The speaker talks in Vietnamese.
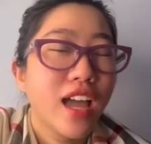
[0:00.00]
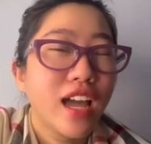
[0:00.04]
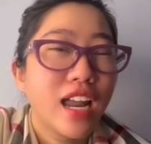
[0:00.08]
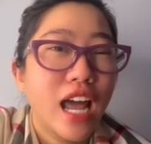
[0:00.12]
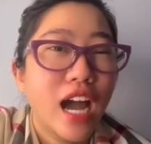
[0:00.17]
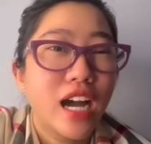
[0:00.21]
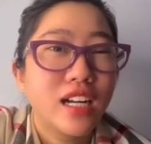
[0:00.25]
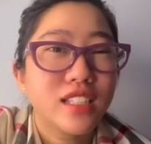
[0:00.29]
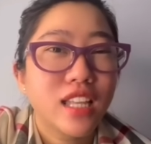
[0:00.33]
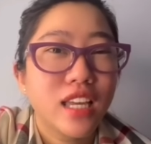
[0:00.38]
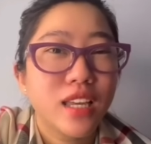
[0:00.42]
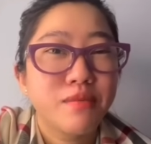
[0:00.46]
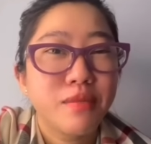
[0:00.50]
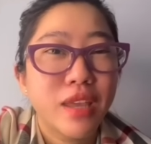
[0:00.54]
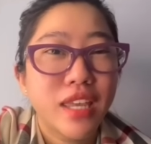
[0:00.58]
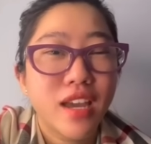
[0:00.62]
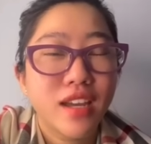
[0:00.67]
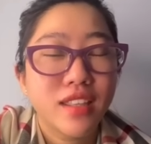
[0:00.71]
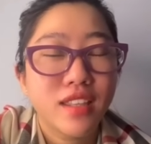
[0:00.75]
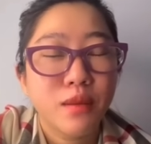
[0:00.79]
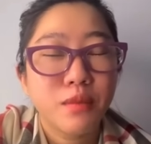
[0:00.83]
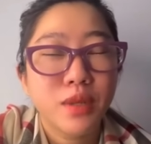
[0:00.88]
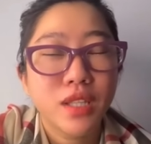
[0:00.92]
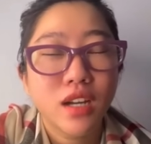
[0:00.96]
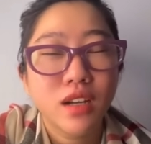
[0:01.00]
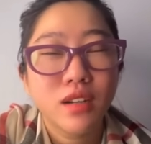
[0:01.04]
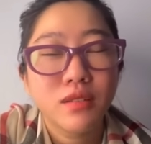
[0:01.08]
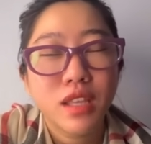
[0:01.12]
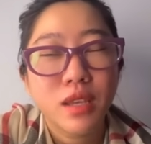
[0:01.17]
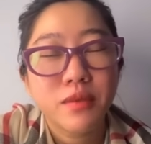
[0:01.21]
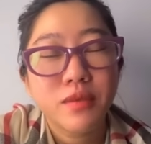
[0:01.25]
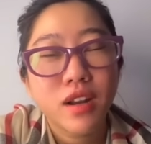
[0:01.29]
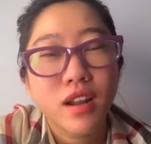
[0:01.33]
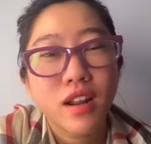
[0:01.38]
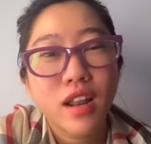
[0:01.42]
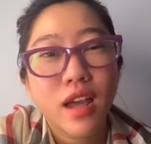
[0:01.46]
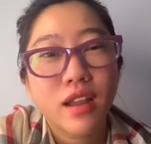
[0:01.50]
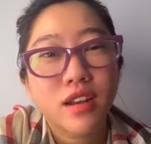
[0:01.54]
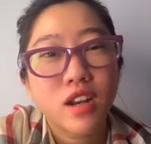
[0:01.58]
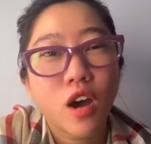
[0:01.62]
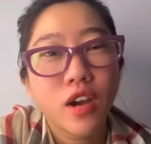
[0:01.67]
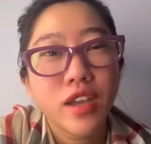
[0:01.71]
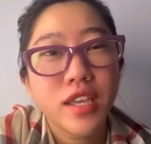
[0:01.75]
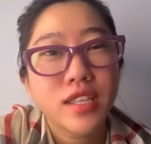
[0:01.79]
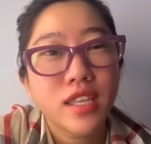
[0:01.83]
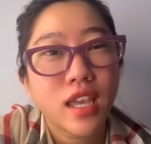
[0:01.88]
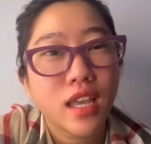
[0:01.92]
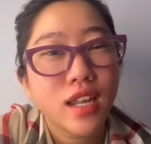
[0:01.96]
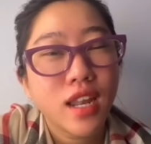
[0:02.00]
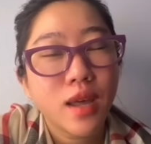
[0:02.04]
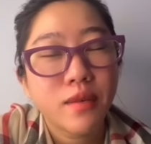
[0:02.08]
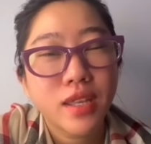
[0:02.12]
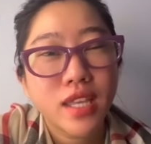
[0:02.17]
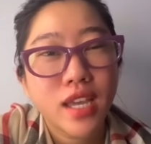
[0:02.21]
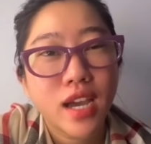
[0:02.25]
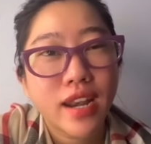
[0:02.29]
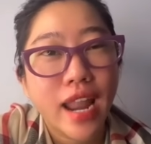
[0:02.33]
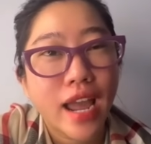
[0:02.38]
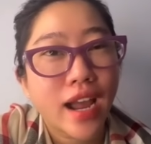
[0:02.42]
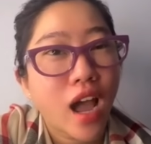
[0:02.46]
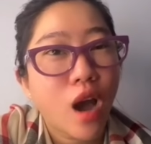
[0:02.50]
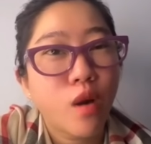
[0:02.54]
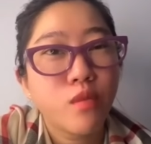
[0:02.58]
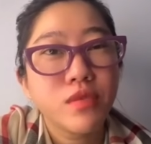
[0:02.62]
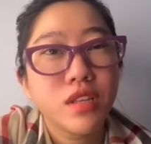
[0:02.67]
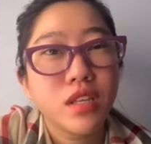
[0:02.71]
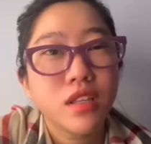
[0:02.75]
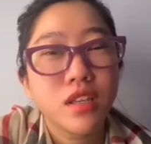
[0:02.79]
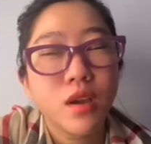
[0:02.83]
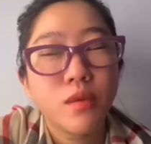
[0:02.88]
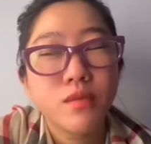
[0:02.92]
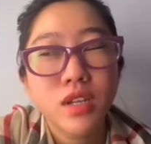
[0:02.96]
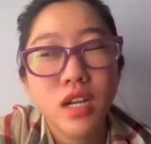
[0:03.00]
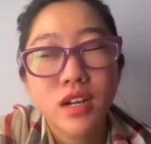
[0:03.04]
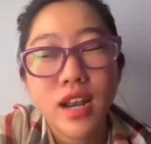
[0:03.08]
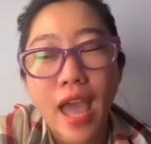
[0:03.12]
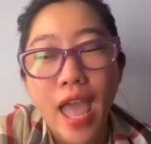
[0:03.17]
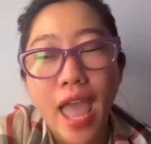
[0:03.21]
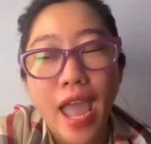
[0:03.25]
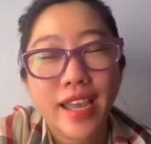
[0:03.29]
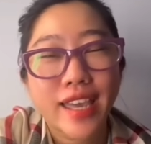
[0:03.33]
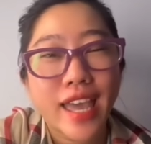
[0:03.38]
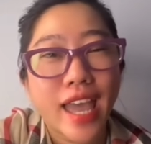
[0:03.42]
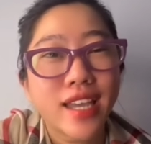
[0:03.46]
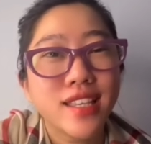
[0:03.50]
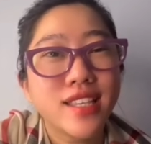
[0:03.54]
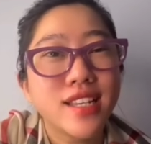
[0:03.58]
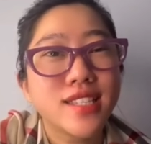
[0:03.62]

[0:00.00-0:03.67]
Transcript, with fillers: đó thì bây giờ chị bá tư chỉ mới nói là đối với chị là bây giờ đàn ông giống như là hạt cát